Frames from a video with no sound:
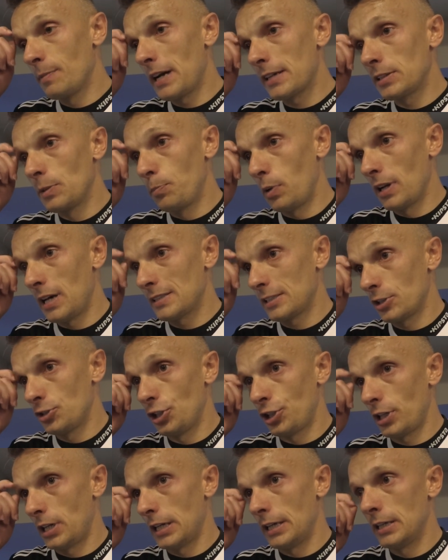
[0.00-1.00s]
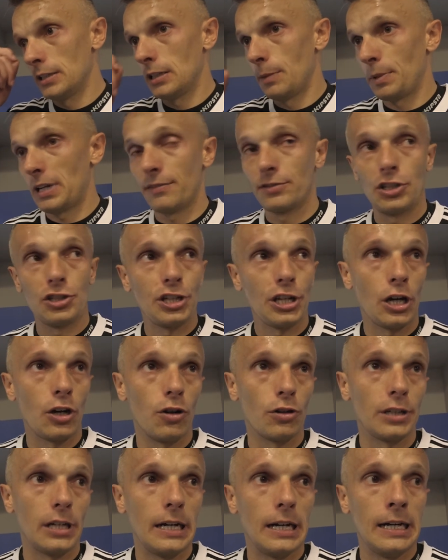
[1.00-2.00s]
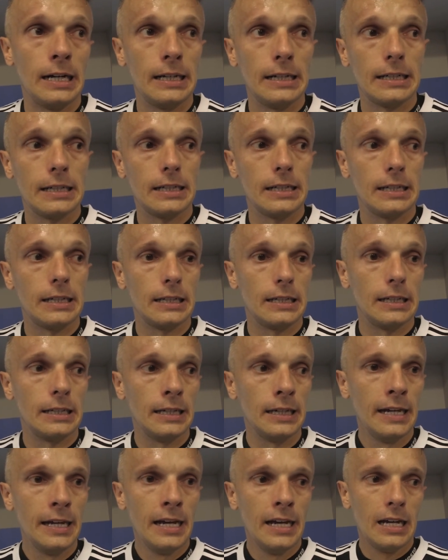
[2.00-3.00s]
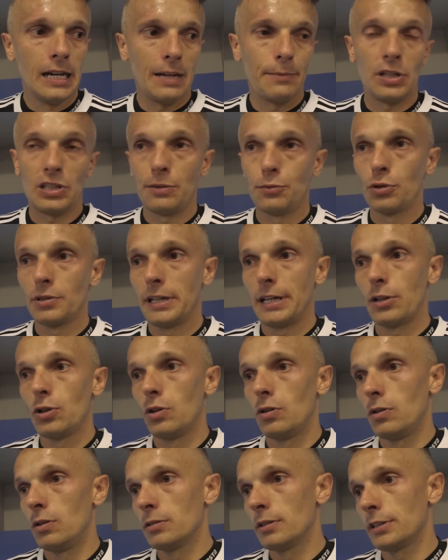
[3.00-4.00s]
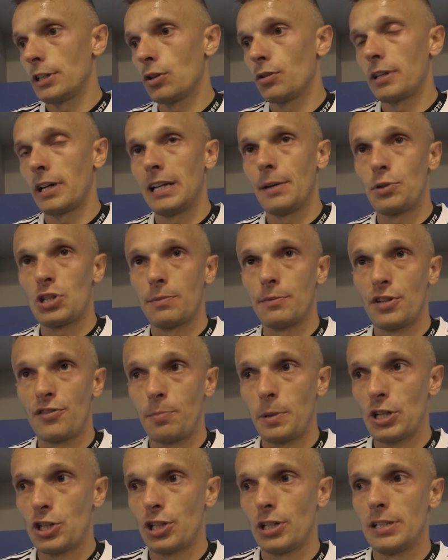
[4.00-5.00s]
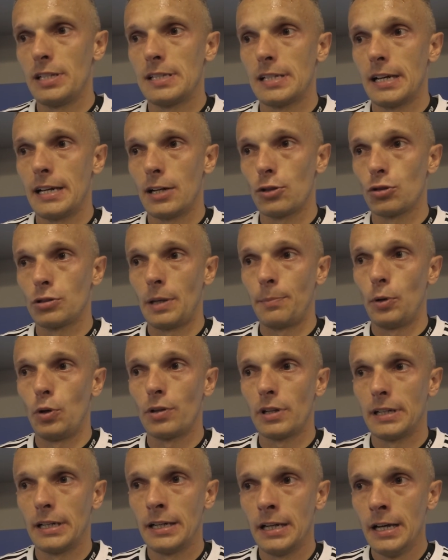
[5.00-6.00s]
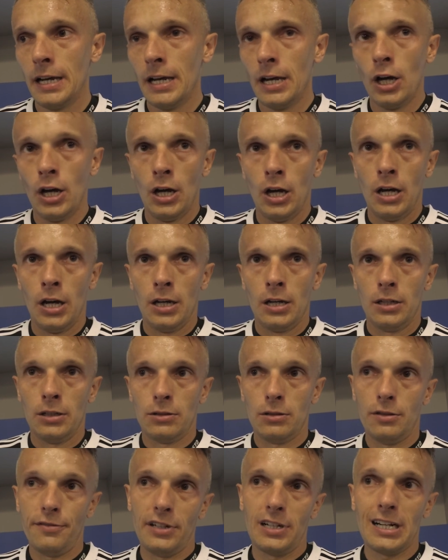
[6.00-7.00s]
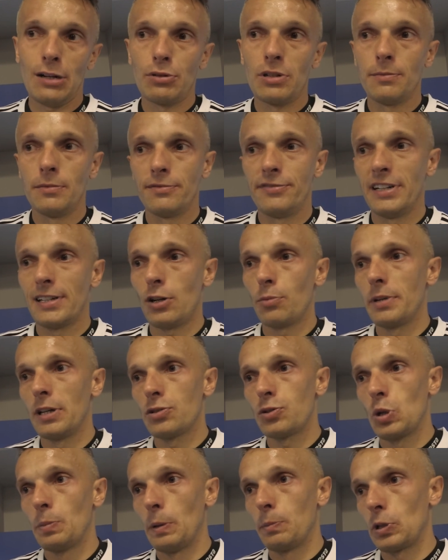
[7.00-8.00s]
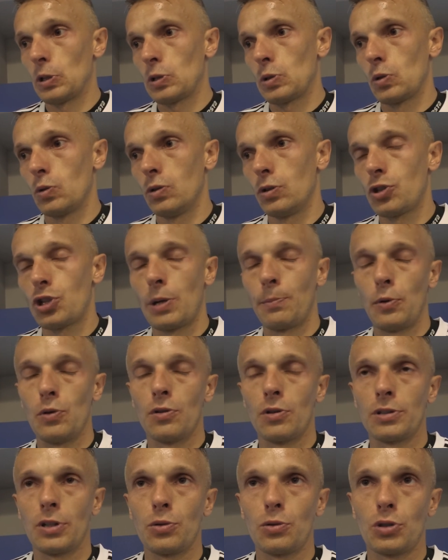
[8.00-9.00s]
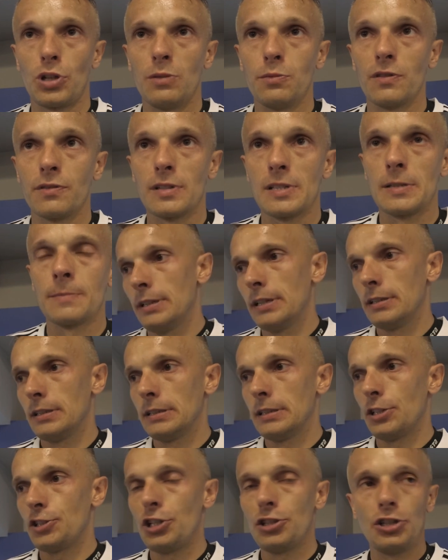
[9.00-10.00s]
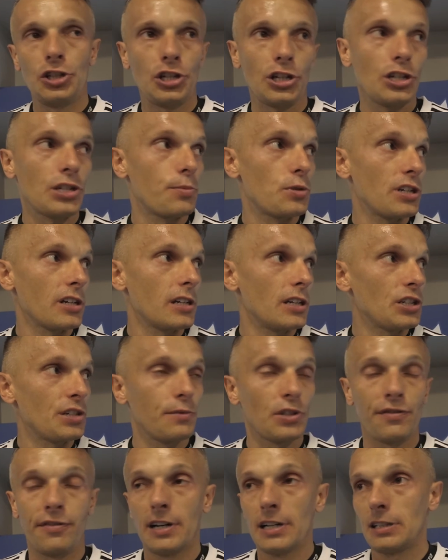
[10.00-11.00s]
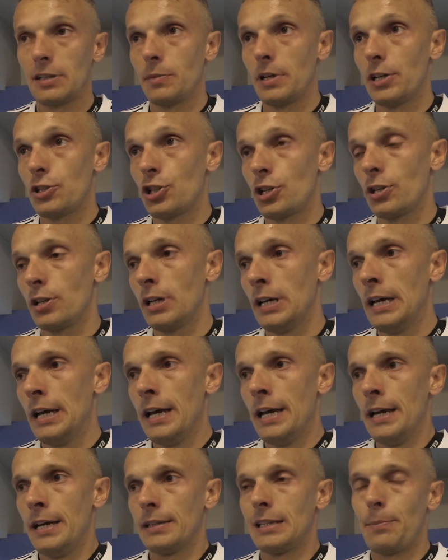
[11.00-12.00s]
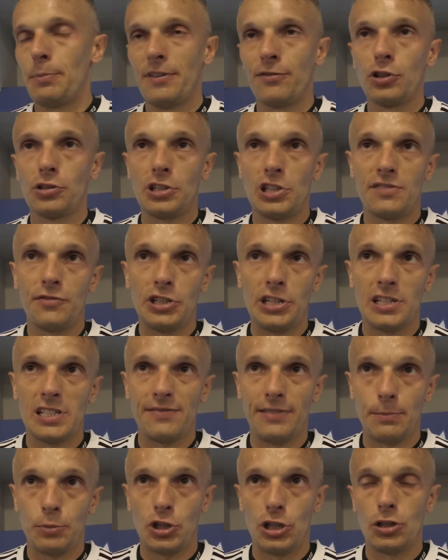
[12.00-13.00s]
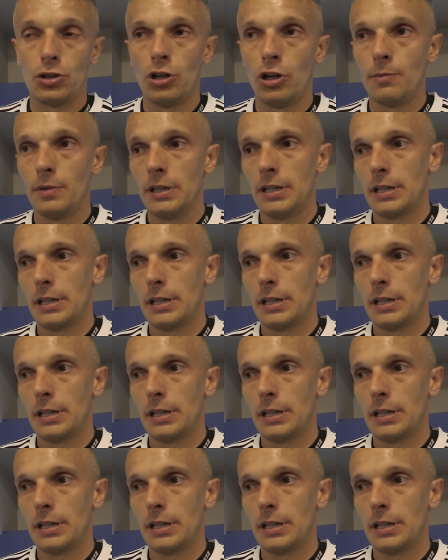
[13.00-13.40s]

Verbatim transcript: Martin Polacek dzisiaj naprawdę dzień konia. E, chyba to był na jego, jego najlepszy mecz w pierwszej lidze jak do tej pory. No wygrał, im, wygrał Bielsku po prostu trzy punkty, krótko mówiąc. Na dzień dzisiejszy przegraliśmy czwarty mecz. Na pewno te zwycięstwa przyjdą.